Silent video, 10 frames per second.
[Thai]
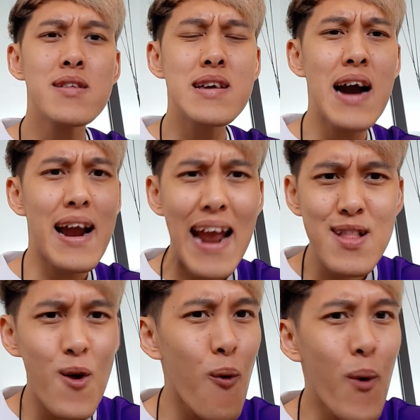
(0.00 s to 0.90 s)
เจออนา
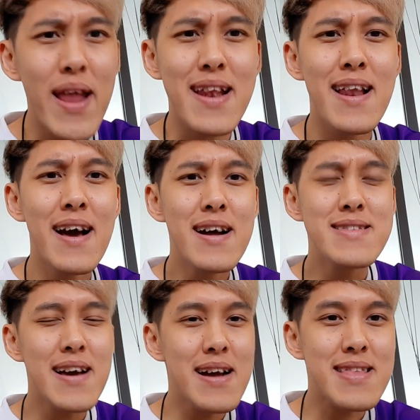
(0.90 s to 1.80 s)
โตวิท
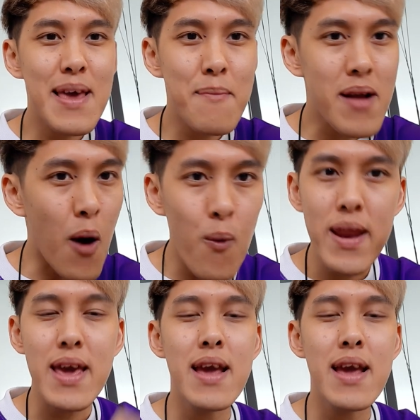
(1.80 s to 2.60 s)
เจอทีมเกาหลี